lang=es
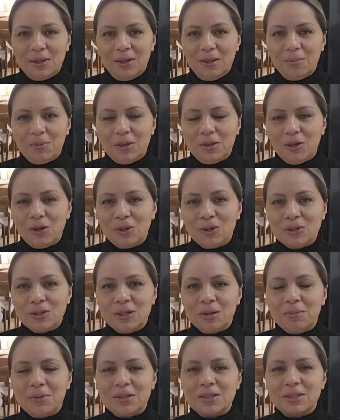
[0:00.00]
de mi Dios,
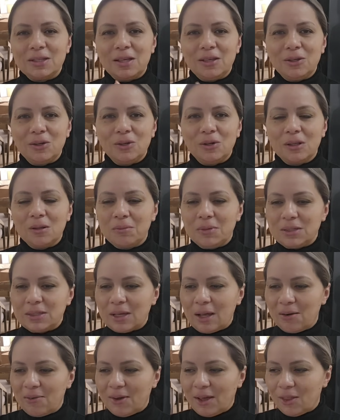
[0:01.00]
de mi Señor, de mi
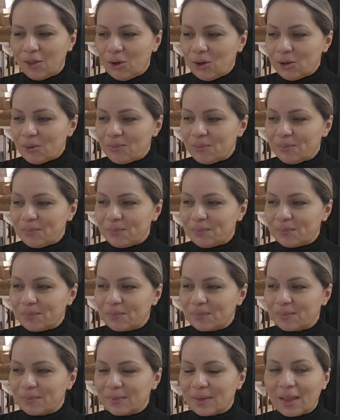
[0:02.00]
Salvador,
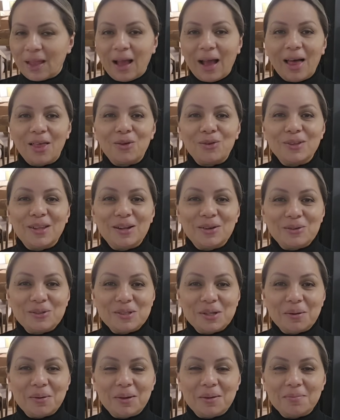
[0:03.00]
a donde Él
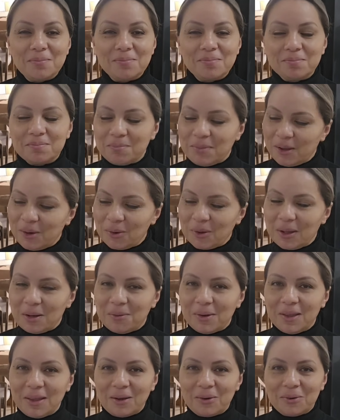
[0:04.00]
nos lleve. Pero que Él
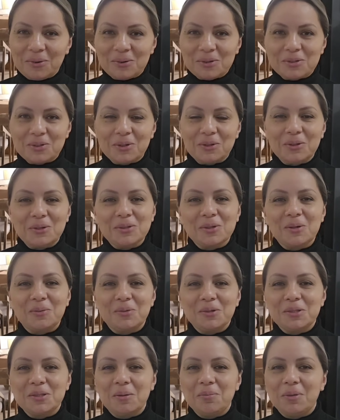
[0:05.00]
vaya con nosotros,
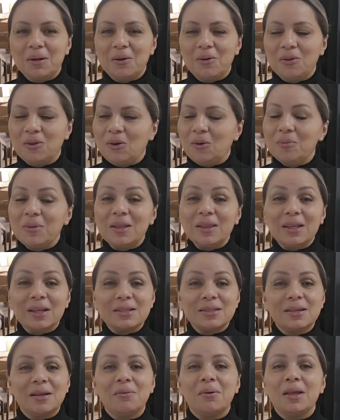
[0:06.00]
como siempre lo digo,
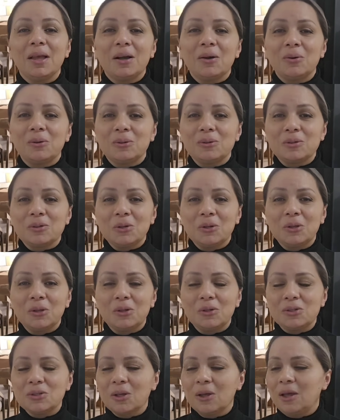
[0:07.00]
mientras Él vaya con
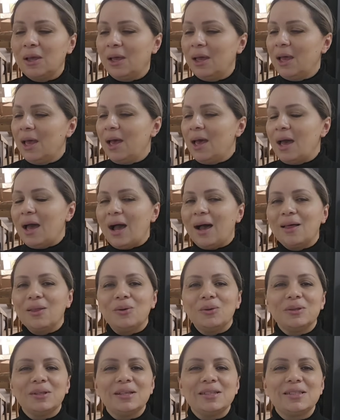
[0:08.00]
nosotros, a
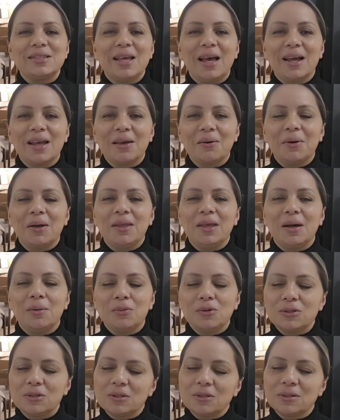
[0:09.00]
donde sea que
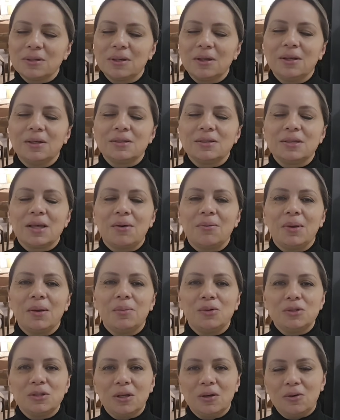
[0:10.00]
vayamos,
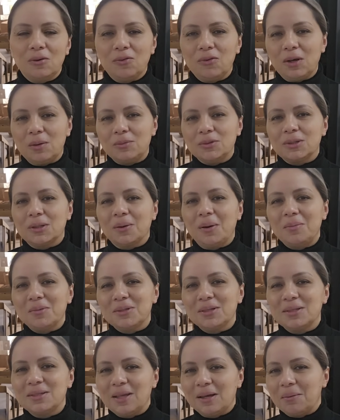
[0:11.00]
sabemos y confiamos que
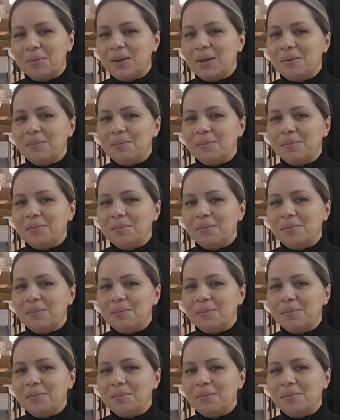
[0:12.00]
vamos a estar